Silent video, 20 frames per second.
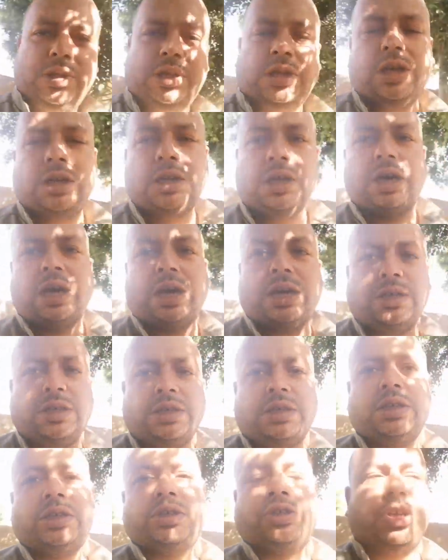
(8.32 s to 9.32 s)
في القناة
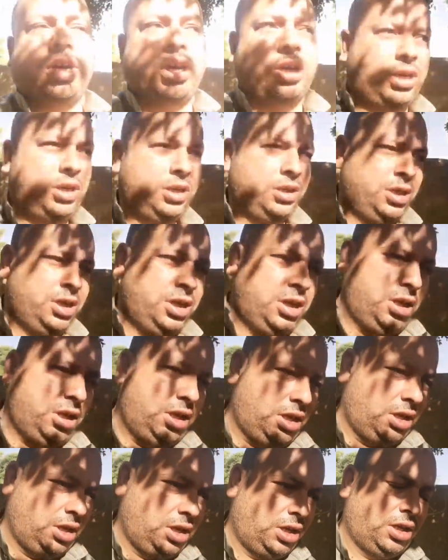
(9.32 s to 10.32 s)
عن شرح
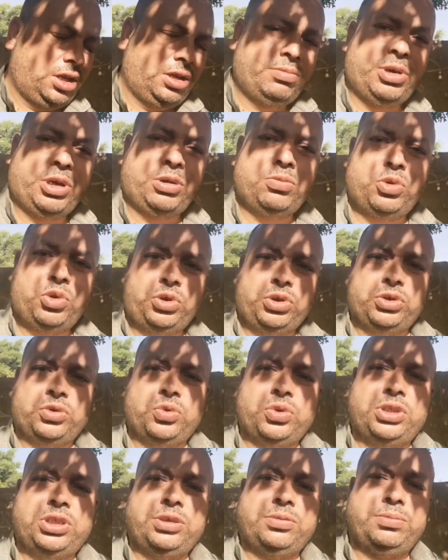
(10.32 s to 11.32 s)
آه، مجموعة
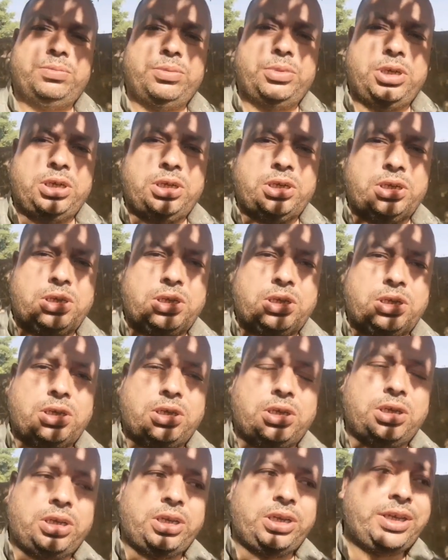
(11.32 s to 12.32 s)
كتب
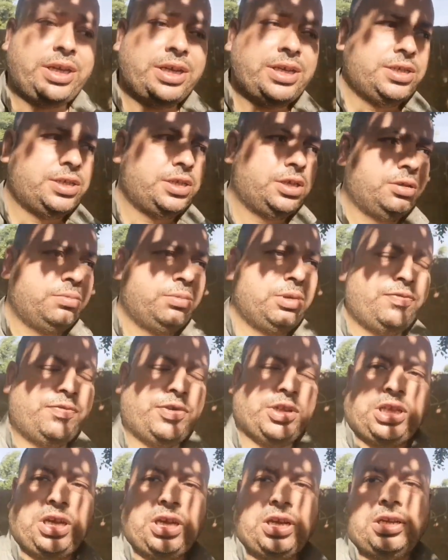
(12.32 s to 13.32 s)
آه، الكنز إيميل
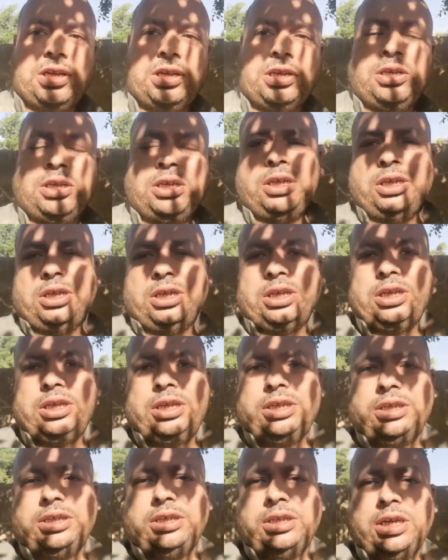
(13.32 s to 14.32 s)
فتح الله
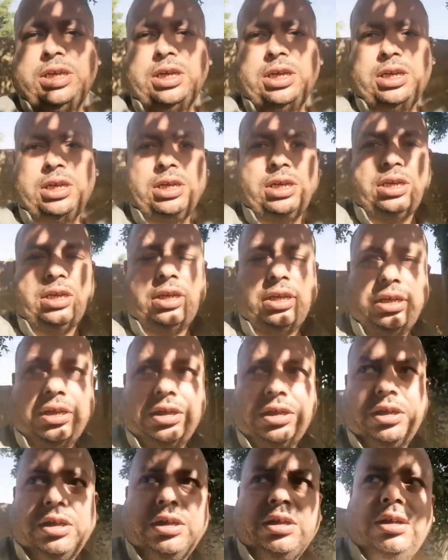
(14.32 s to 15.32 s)
اللي هي
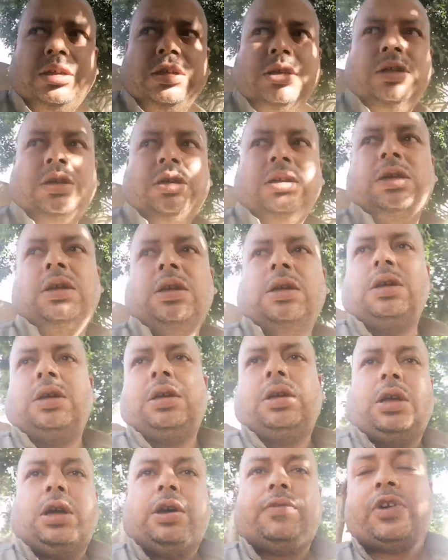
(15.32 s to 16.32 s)
آه،
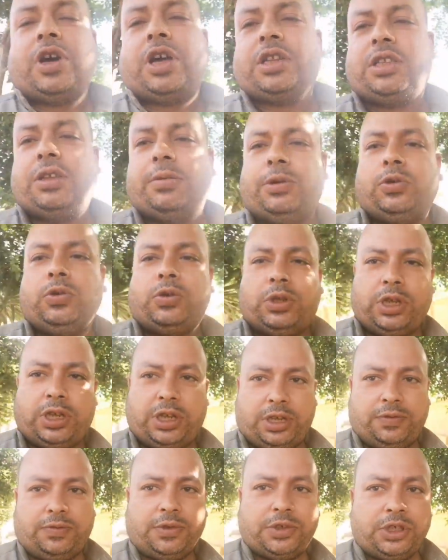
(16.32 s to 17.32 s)
افكار التبريد
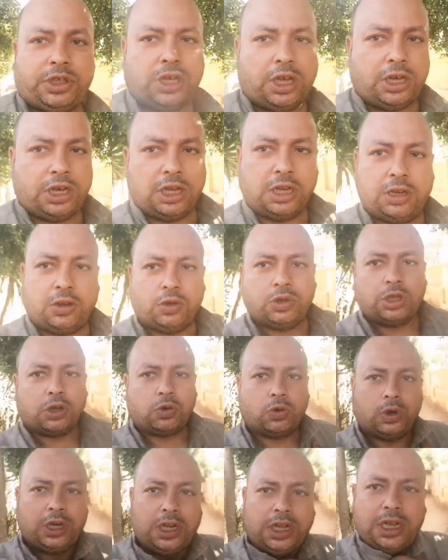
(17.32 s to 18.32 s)
والتكييف ان شاء الله
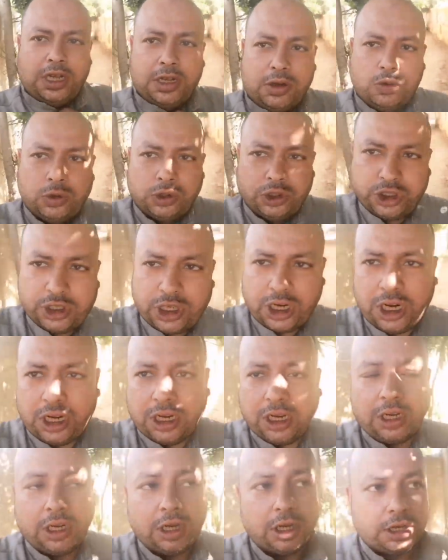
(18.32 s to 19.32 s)
هناخدها كلها
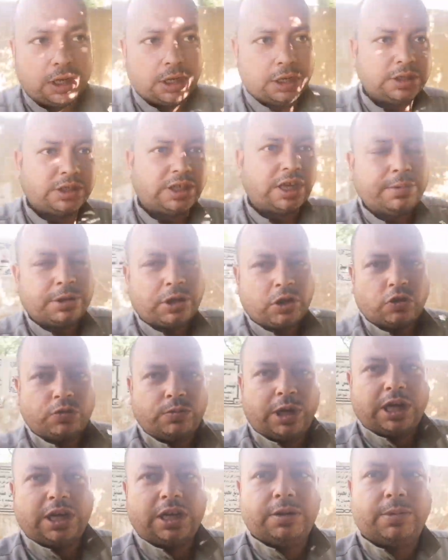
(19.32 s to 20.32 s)
ونشرحها زي ما
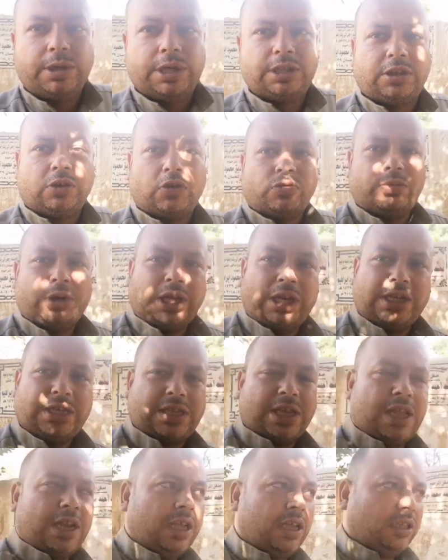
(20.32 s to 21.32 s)
تاخد معانا بقى تاخد
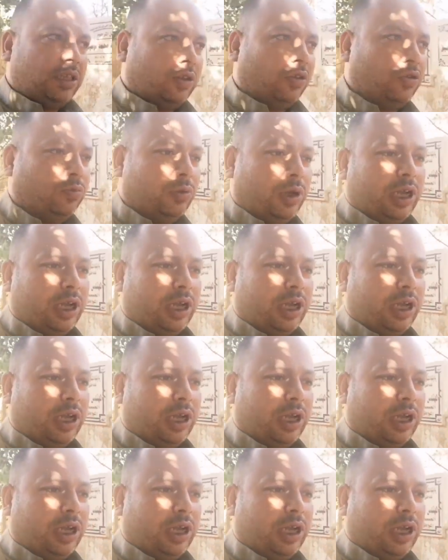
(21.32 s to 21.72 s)
معانا سنه تاخد